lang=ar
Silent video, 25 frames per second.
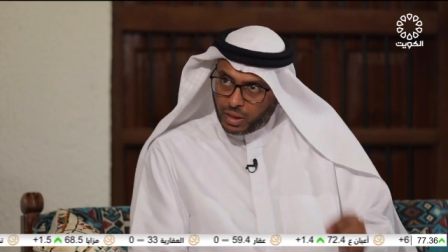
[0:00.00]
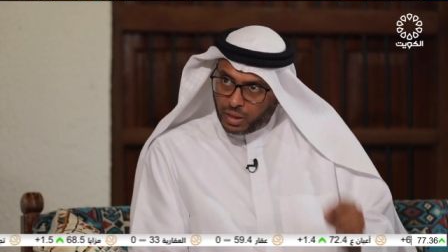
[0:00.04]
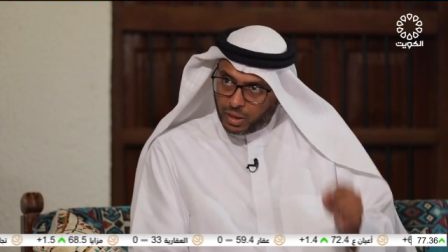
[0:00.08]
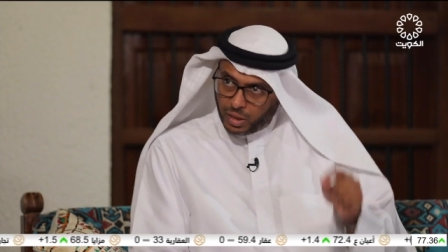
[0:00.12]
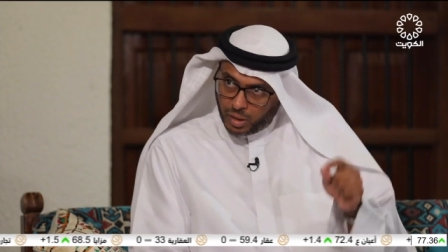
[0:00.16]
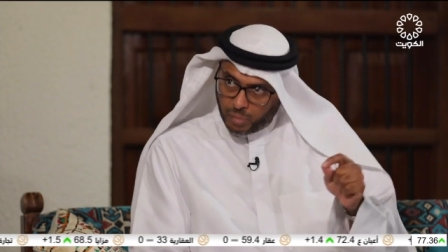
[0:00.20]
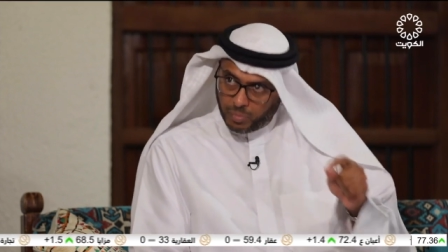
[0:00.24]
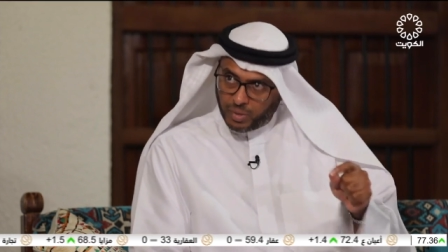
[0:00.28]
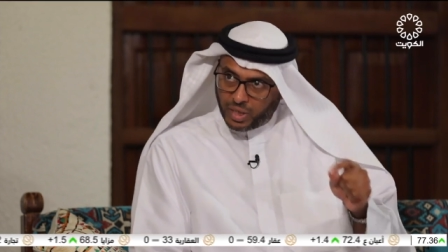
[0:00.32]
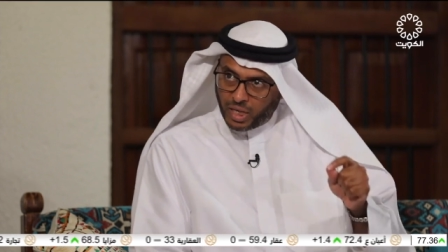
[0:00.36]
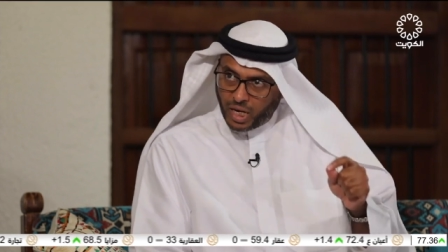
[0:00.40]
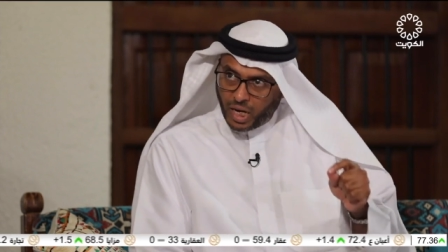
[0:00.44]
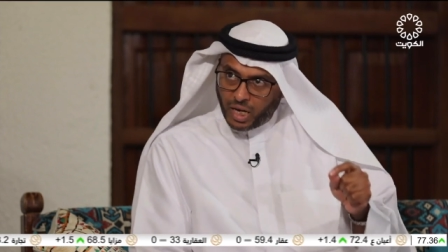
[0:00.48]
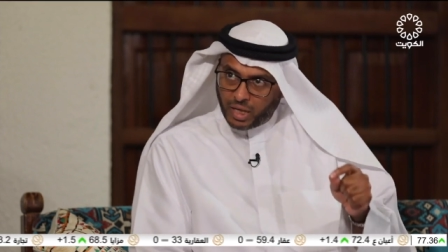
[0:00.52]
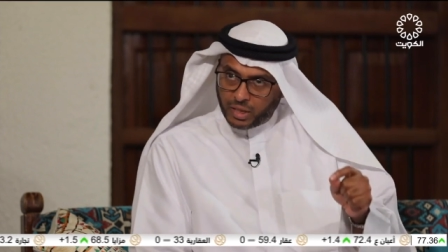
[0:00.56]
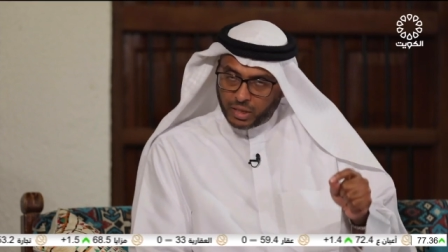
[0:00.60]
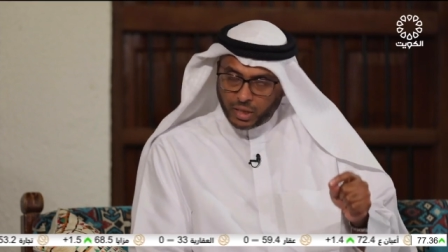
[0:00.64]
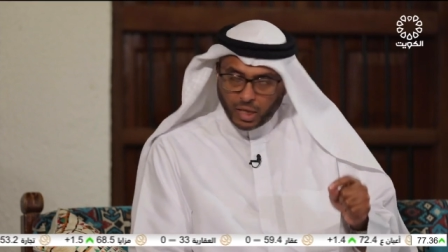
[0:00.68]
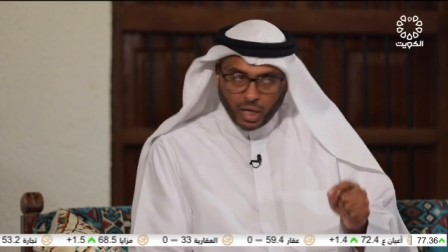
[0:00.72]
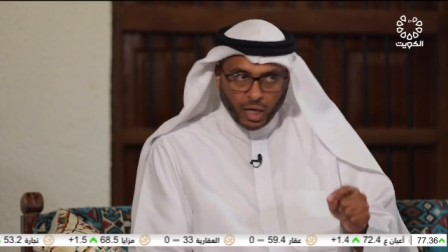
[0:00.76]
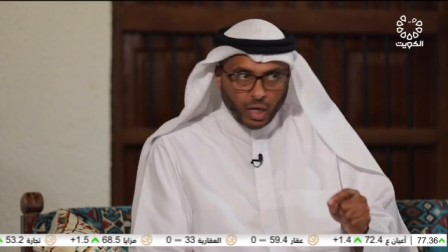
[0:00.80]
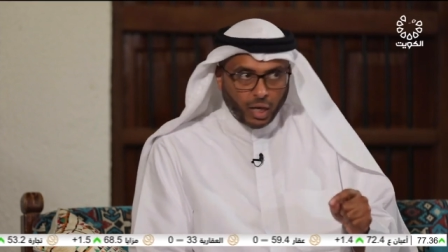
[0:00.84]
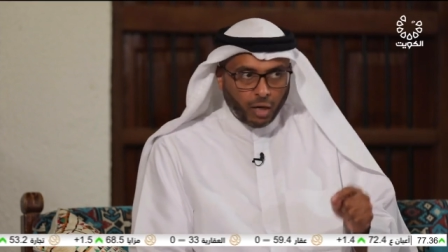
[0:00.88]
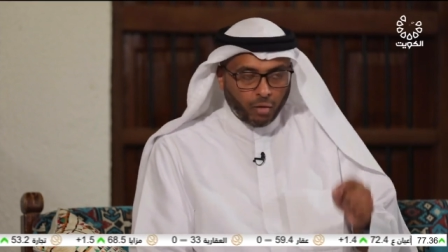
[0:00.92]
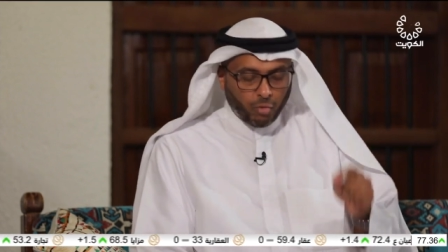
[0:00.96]
للميلاد
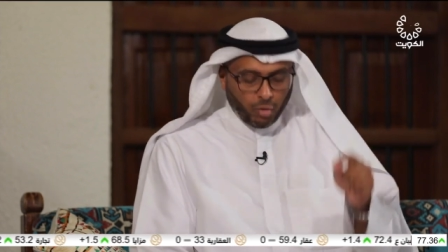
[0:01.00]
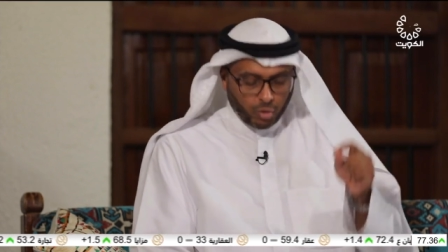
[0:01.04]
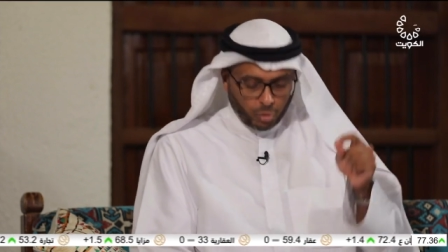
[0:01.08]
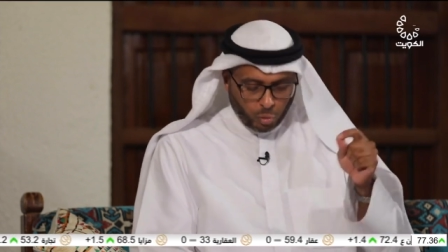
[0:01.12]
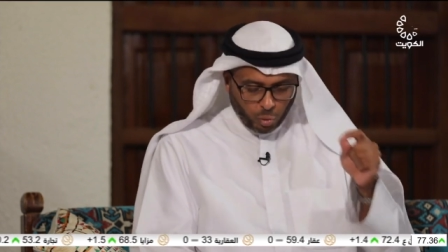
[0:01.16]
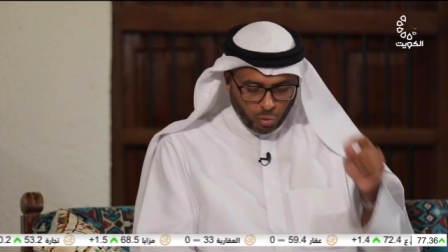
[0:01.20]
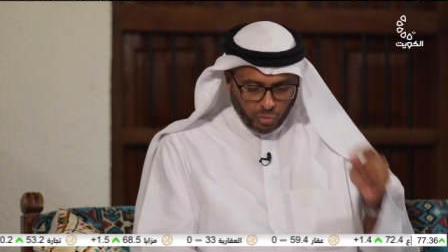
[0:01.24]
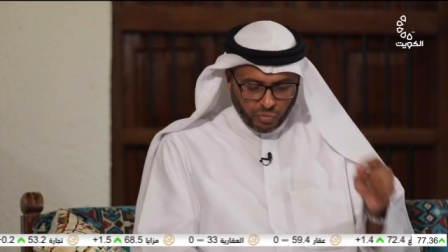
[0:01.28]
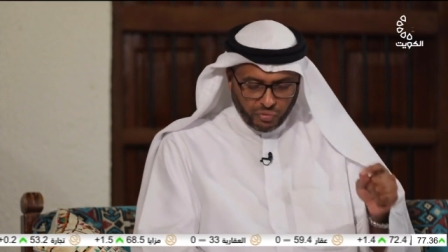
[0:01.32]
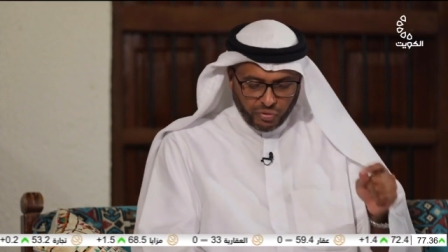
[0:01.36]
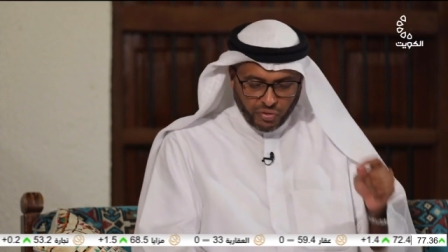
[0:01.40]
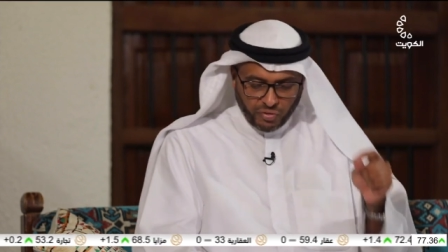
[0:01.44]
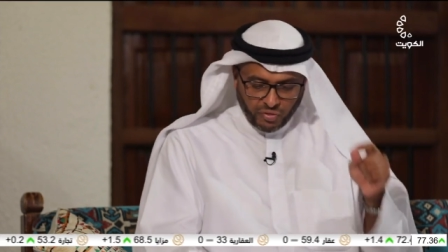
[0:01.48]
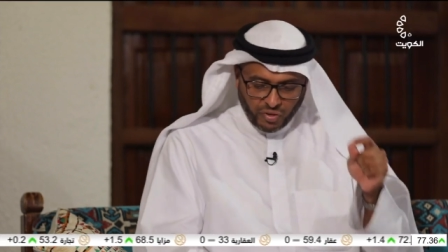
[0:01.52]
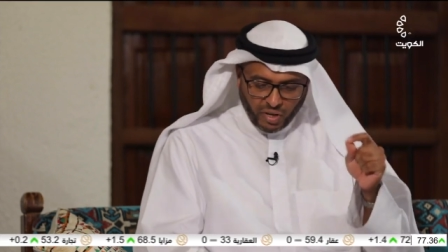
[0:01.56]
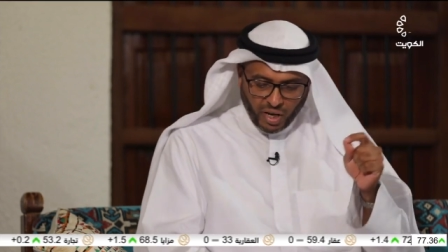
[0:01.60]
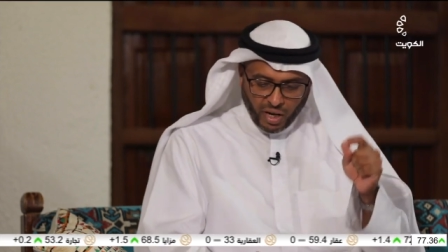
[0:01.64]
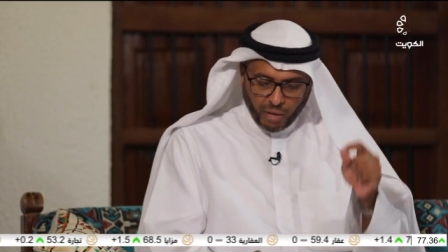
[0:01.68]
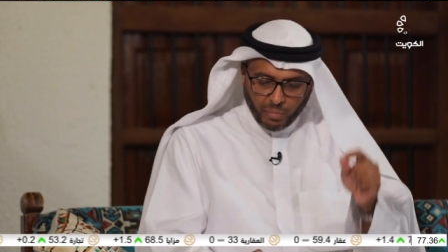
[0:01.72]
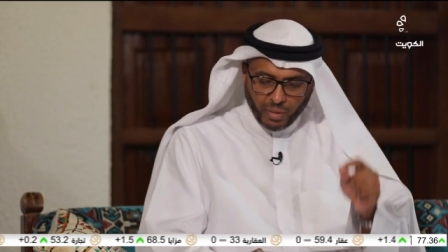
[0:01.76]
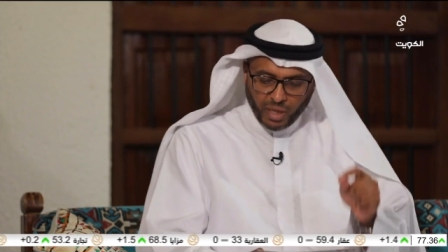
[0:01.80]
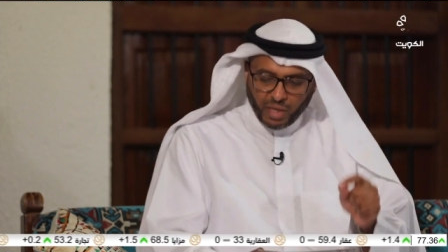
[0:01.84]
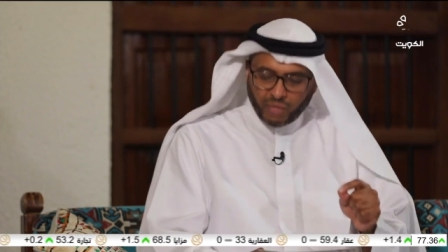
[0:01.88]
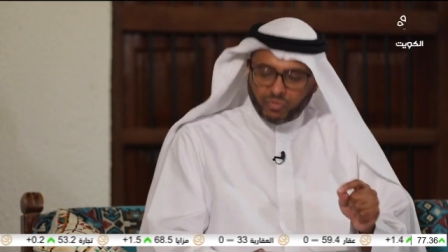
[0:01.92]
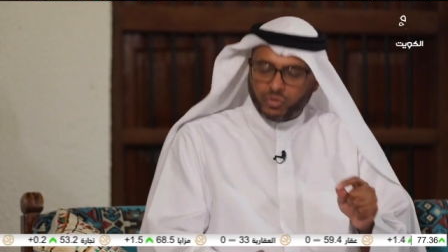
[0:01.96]
وتوفي في
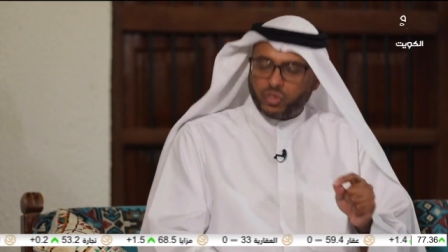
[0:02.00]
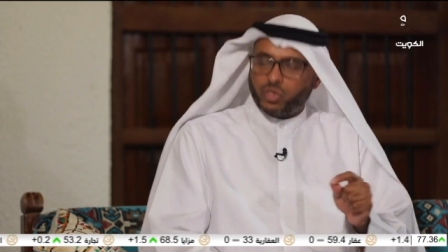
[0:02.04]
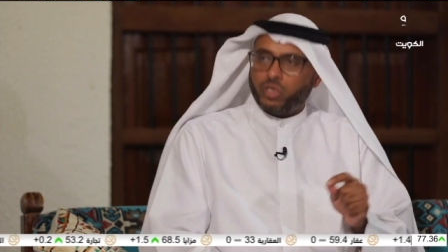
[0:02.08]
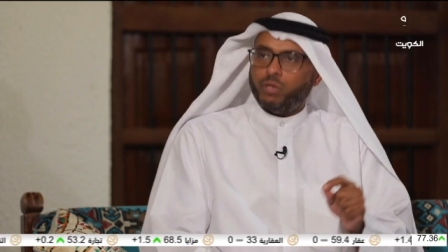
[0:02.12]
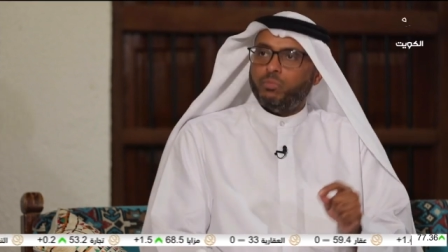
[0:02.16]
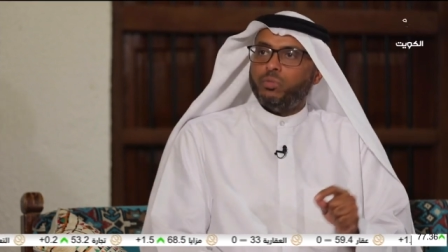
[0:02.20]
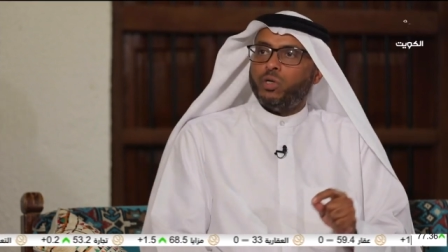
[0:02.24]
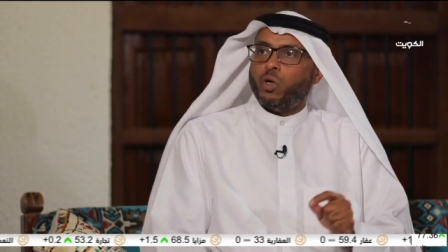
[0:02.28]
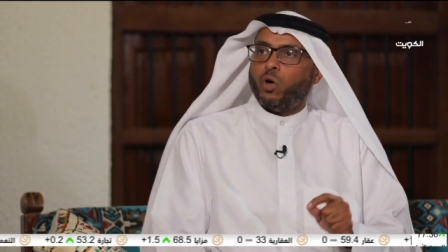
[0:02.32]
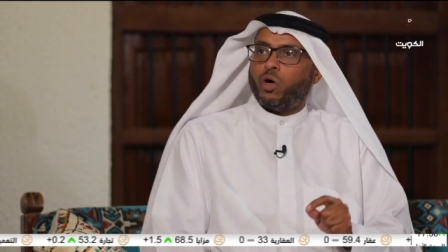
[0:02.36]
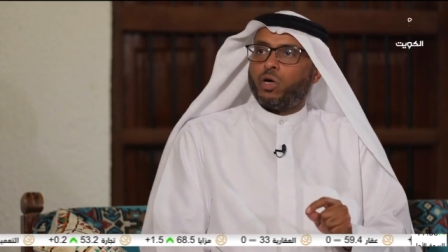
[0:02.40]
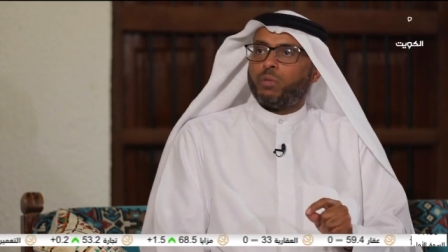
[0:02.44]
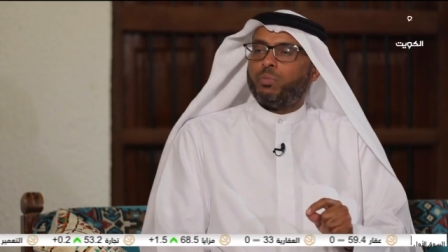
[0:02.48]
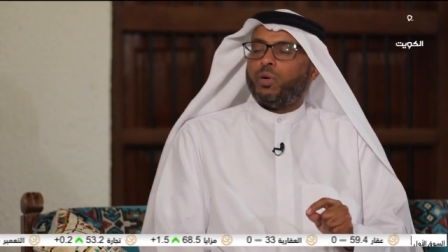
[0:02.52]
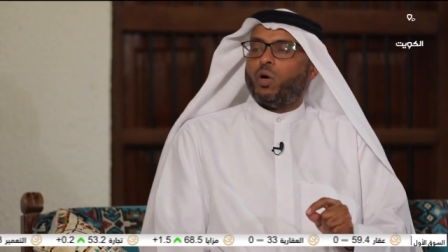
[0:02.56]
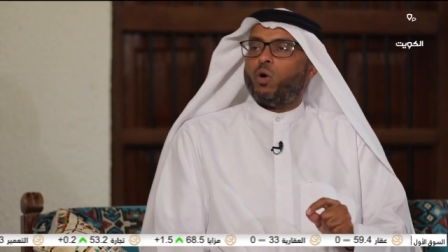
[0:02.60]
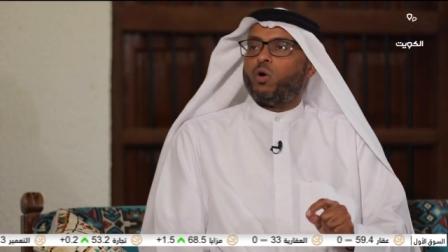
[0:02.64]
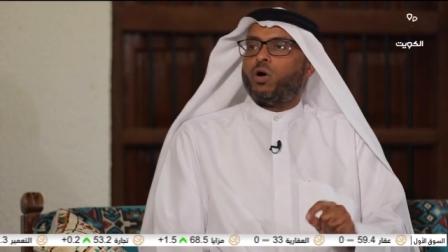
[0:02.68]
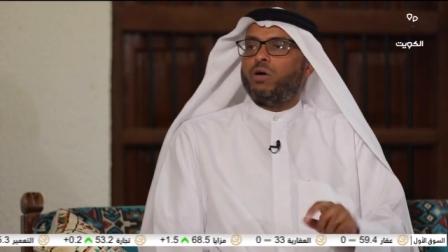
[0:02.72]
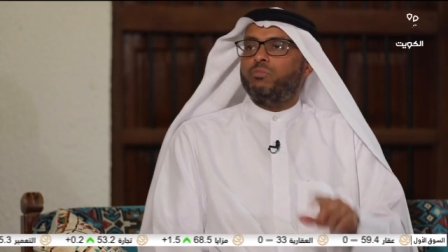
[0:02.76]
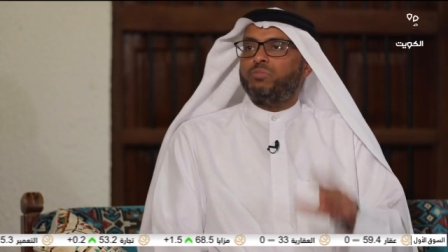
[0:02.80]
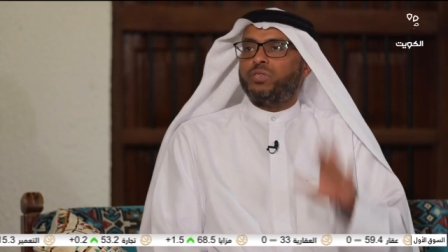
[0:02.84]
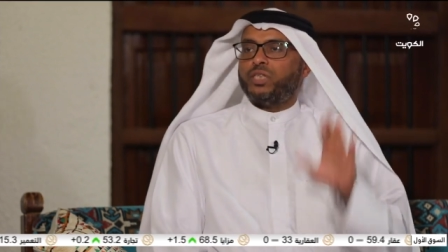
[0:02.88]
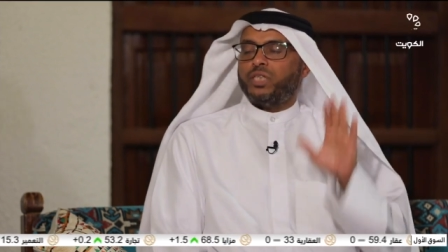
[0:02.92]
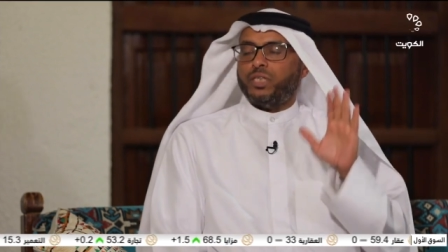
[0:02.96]
عام
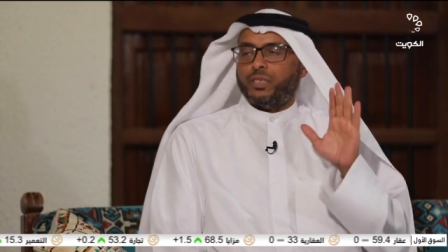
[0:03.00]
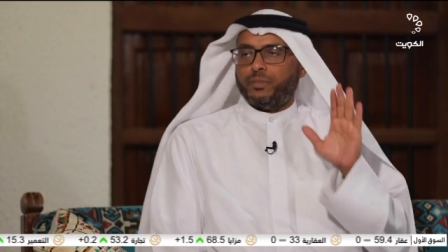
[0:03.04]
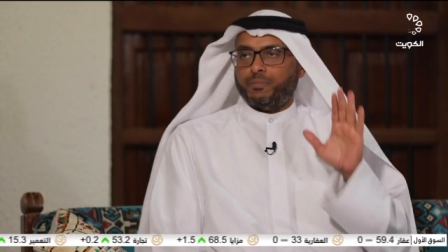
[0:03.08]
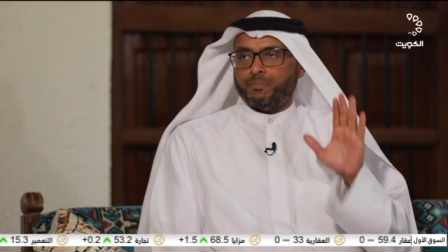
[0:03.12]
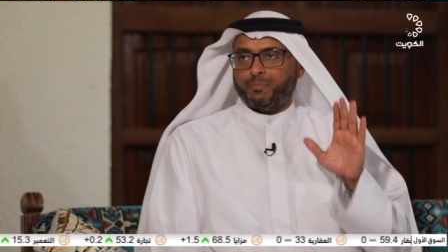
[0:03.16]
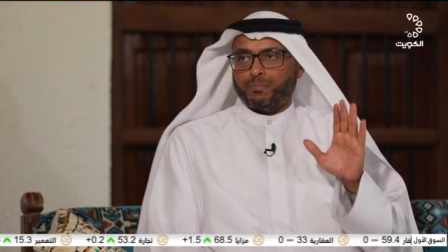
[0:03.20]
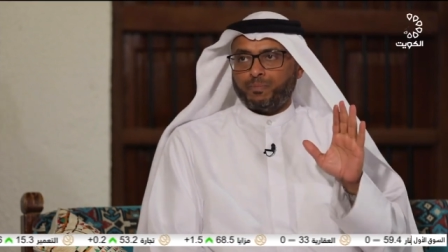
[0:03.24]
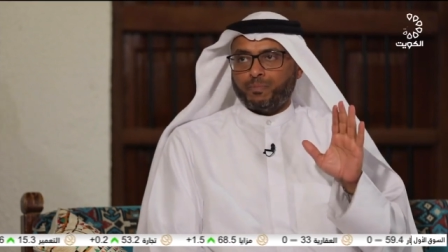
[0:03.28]
1954